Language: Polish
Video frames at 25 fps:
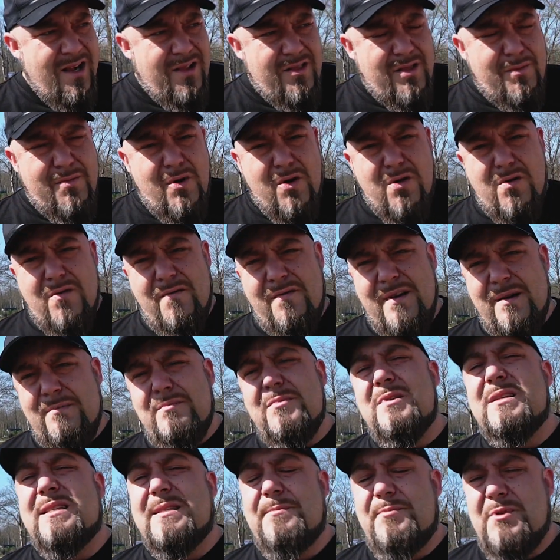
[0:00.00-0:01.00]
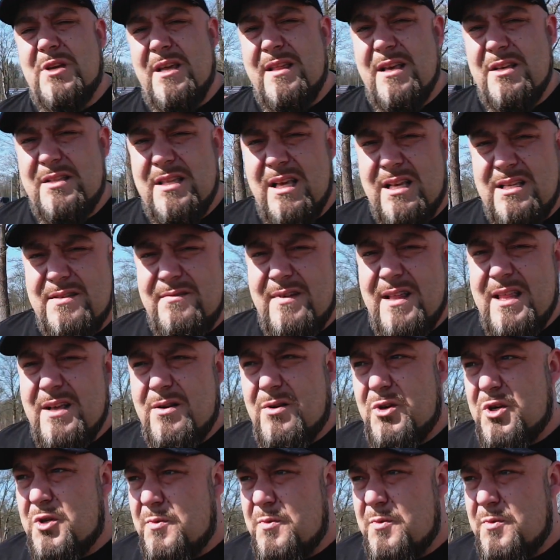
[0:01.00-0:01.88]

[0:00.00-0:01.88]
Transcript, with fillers: to mogą Wam sprzedać tak zwanego